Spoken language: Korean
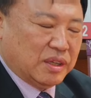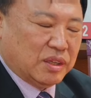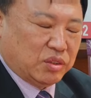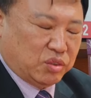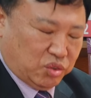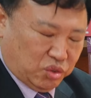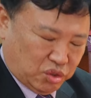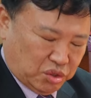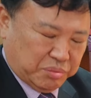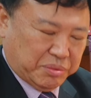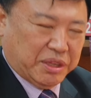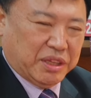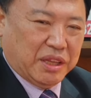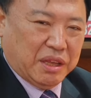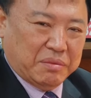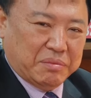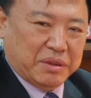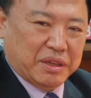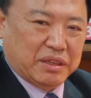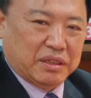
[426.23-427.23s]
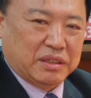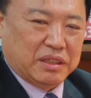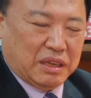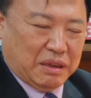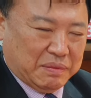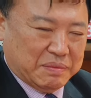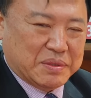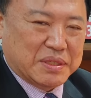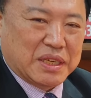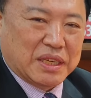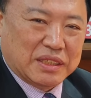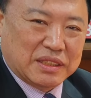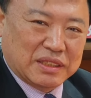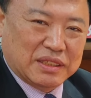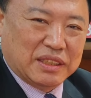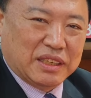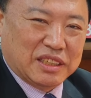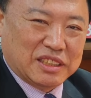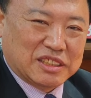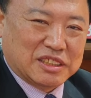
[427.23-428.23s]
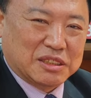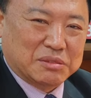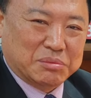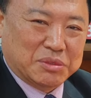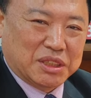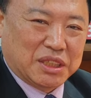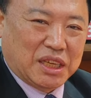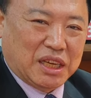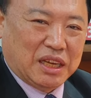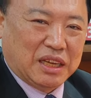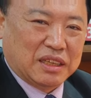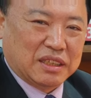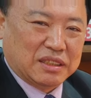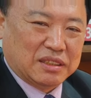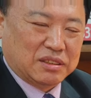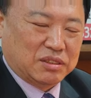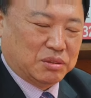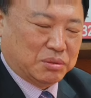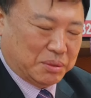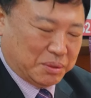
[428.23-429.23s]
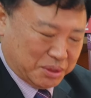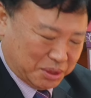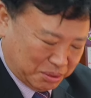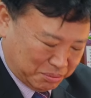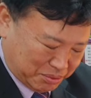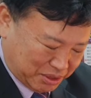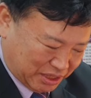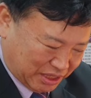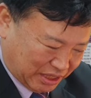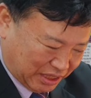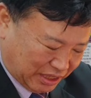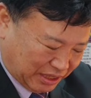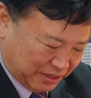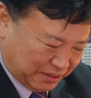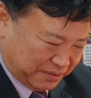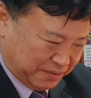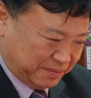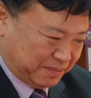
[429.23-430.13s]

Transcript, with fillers: 도움이 되면 감사드리겠습니다. 고맙습니다.